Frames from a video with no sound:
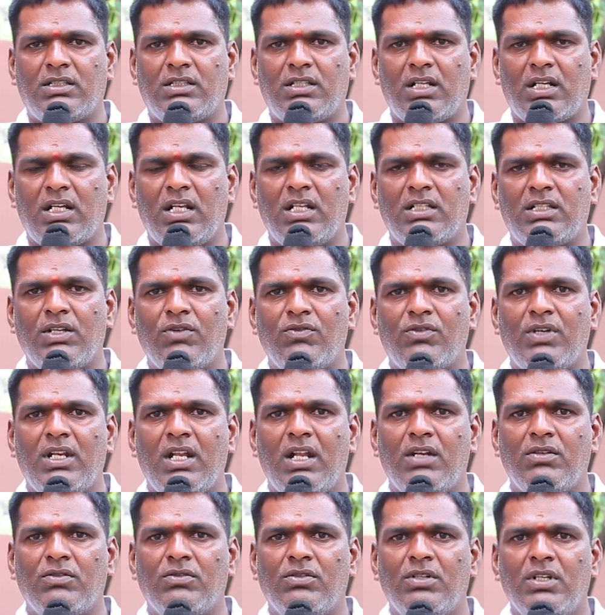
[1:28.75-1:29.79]
సకల
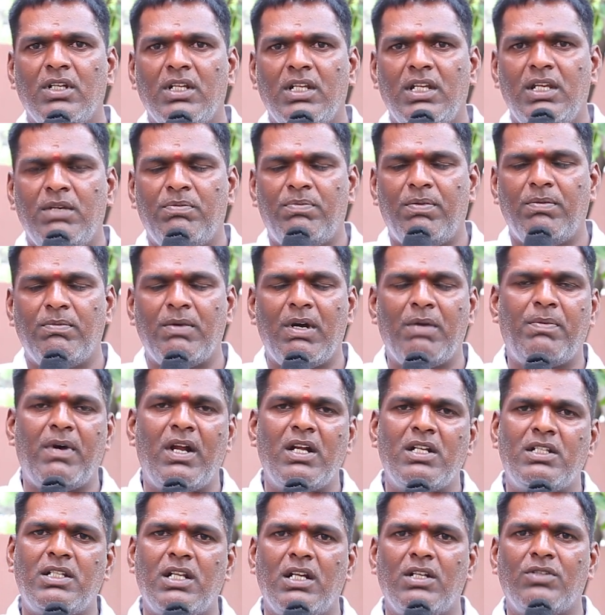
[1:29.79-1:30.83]
సౌకర్యాలు ఈ మా
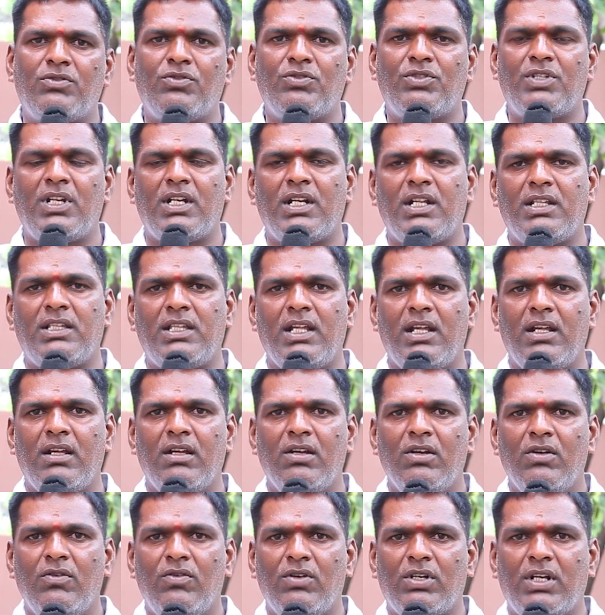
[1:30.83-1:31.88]
పాఠశాలను చూసి చూసినట్టయితే
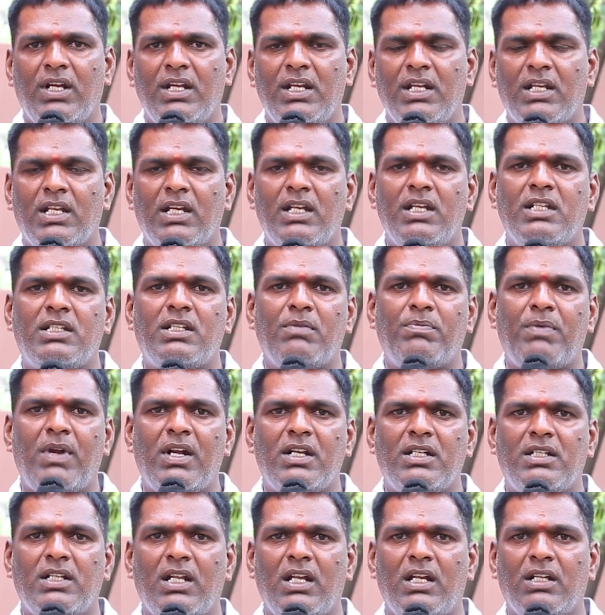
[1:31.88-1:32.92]
ఒక ఇంటర్నేషనల్
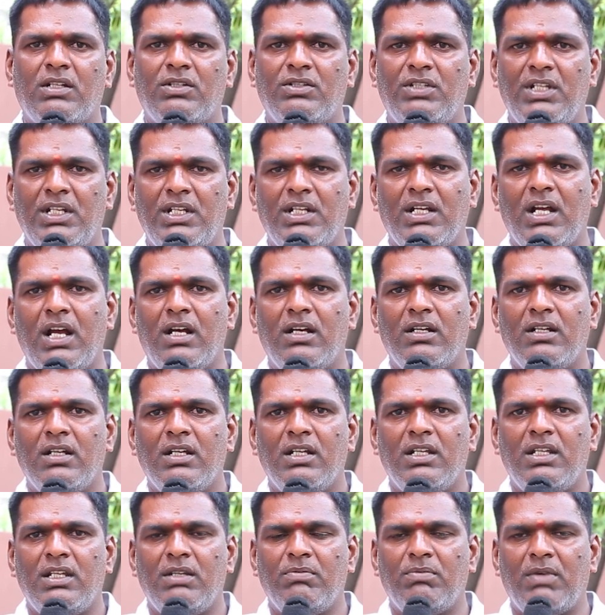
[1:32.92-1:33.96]
పాఠశాలకు ధీటుగా
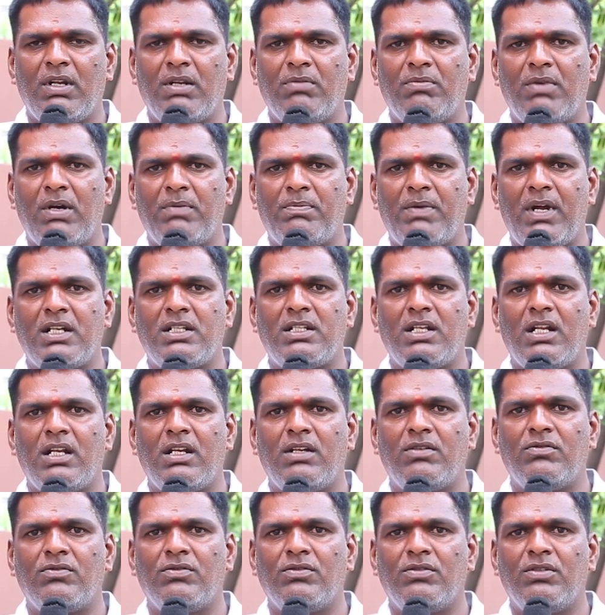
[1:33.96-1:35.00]
ఈ మన మా
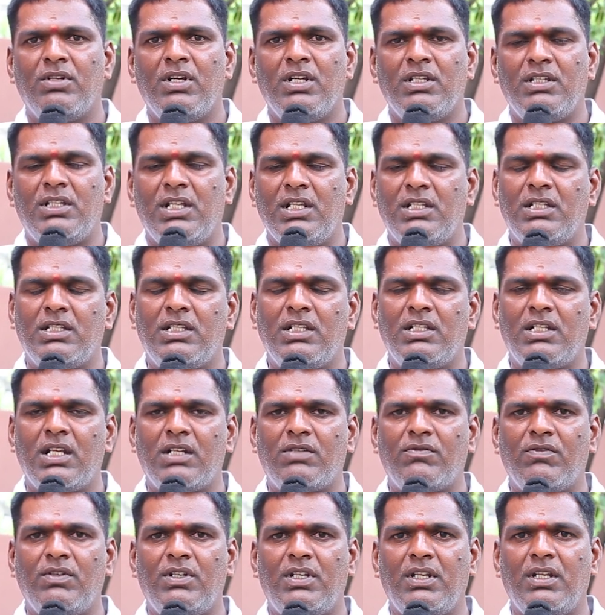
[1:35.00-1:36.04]
పాఠశాలను
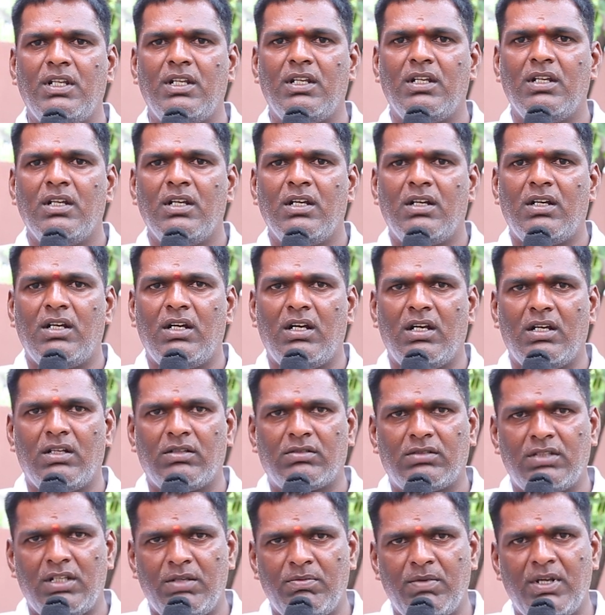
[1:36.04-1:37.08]
తీర్చిదిద్దినటువంటి
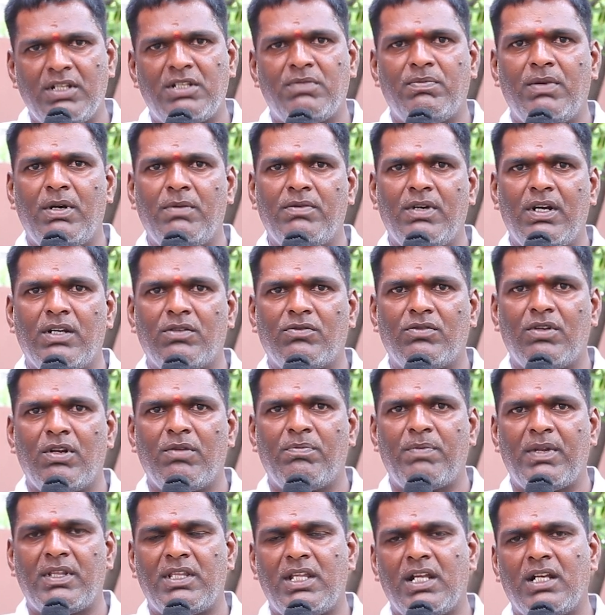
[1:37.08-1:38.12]
హిమాంశి బాబు గారికి కూడా
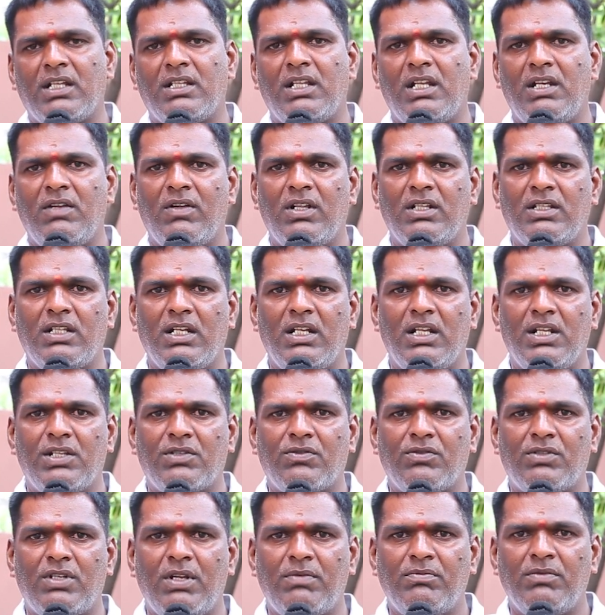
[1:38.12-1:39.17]
ప్రత్యేక ధన్యవాదాలు
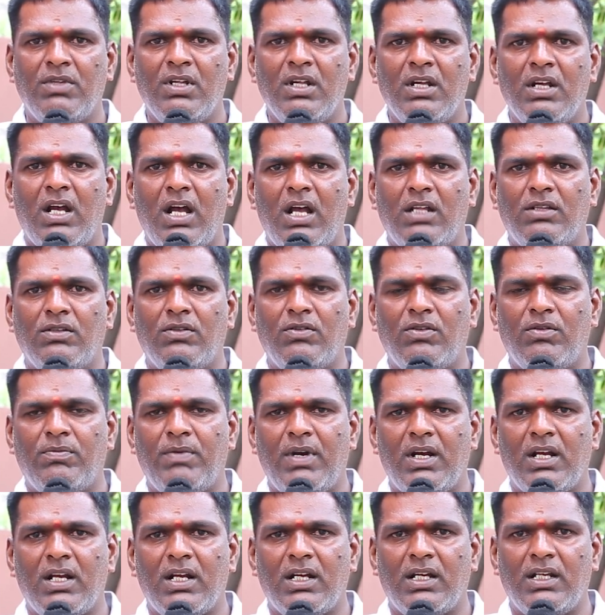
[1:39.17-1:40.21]
తెలియజేసుకుంటాం అందులో
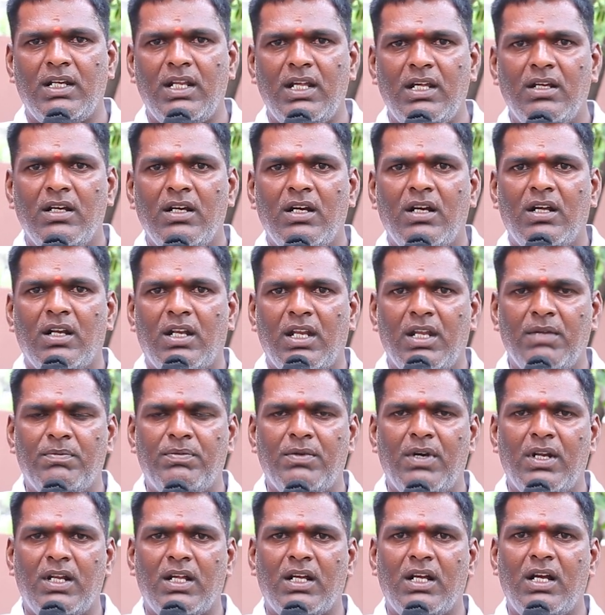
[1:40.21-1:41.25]
భాగంగానే రేపు
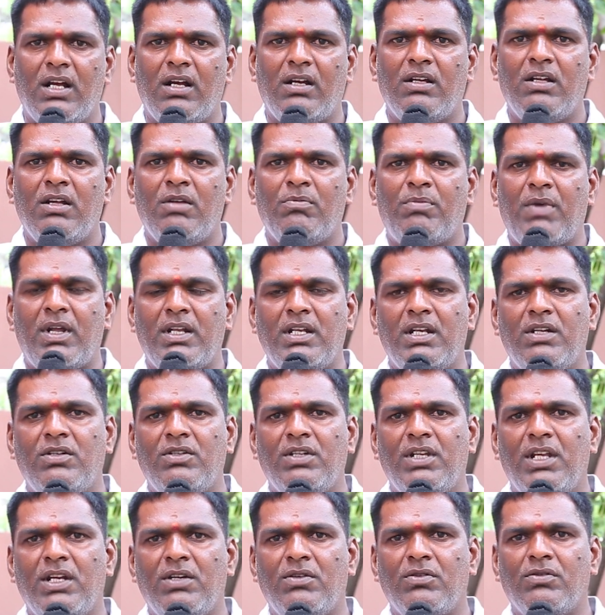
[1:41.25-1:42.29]
అనగా పన్నెండు
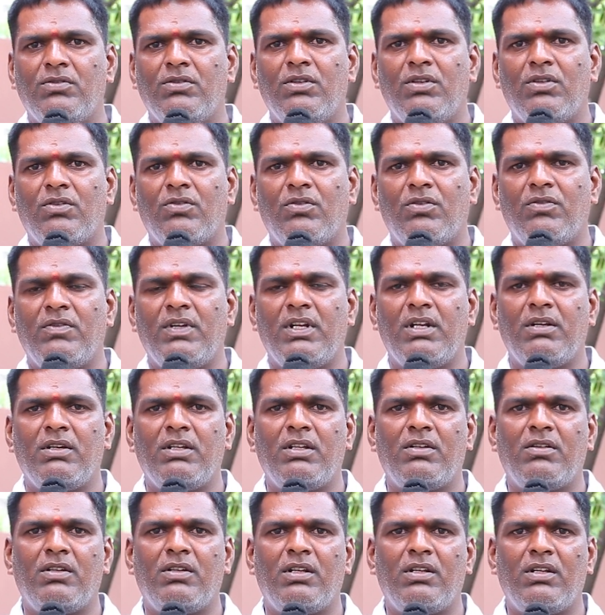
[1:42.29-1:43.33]
ఏడు రెండు వేల
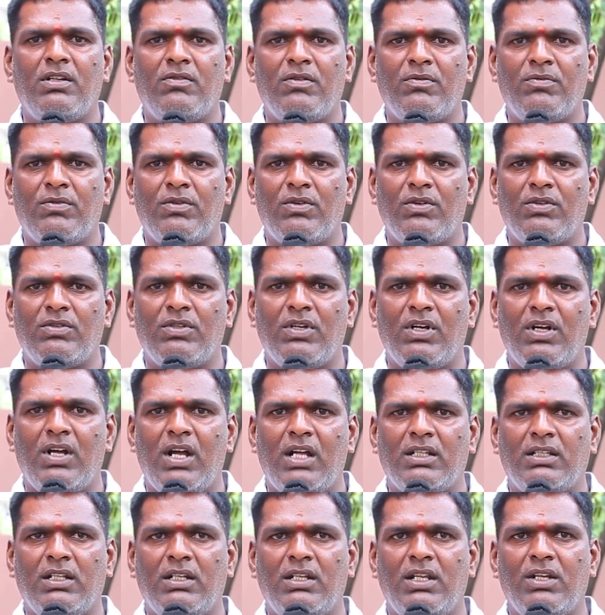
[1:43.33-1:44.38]
ఇరవై మూడు
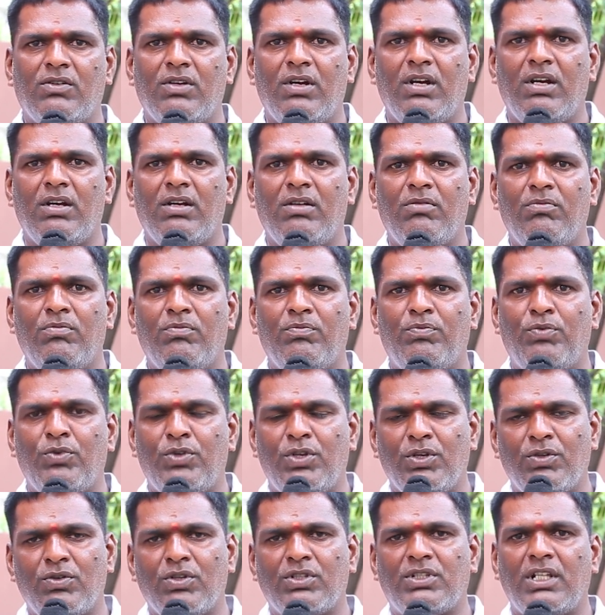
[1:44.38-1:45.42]
అతని యొక్క
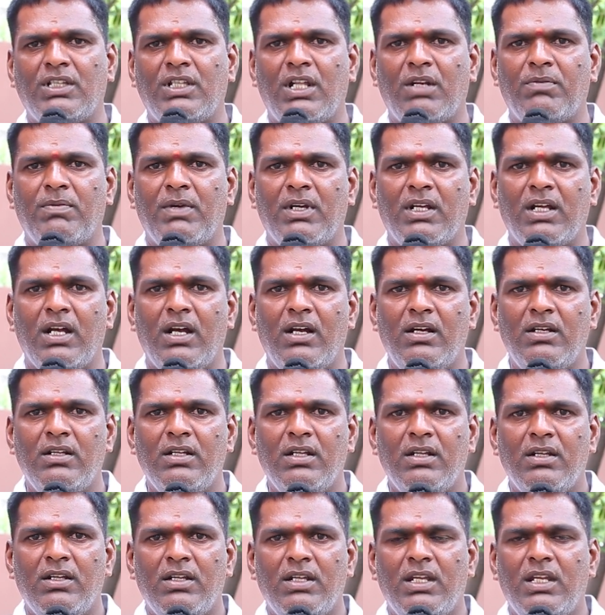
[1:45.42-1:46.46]
పుట్టినరోజు సందర్భంగా
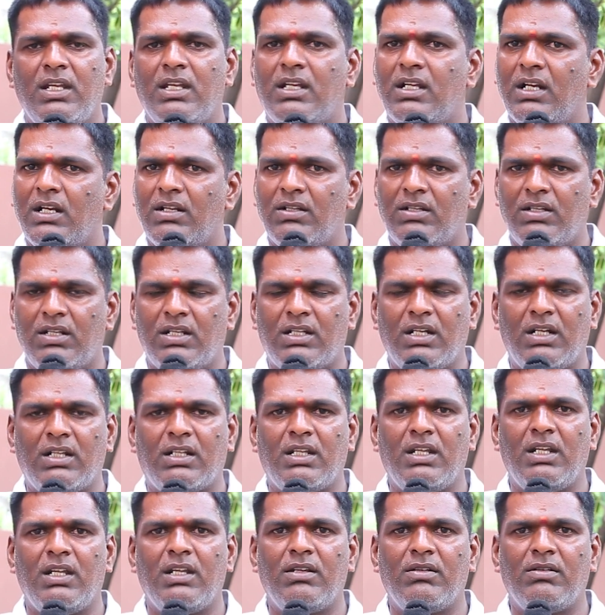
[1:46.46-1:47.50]
ఇక్కడ
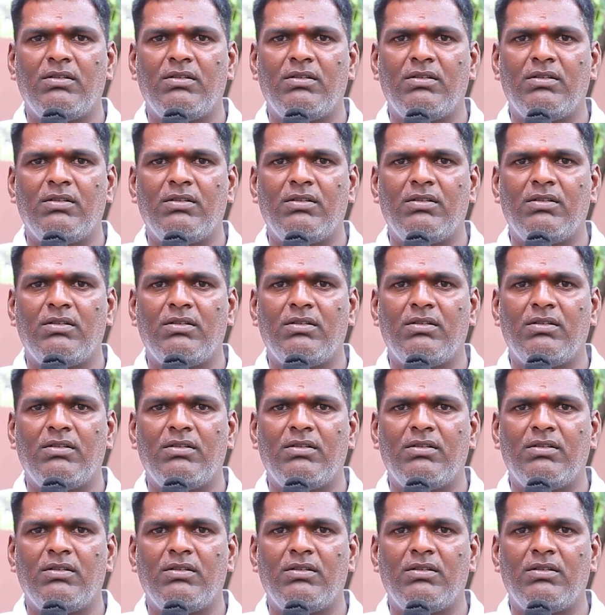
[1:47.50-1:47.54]
ఇక్కడికి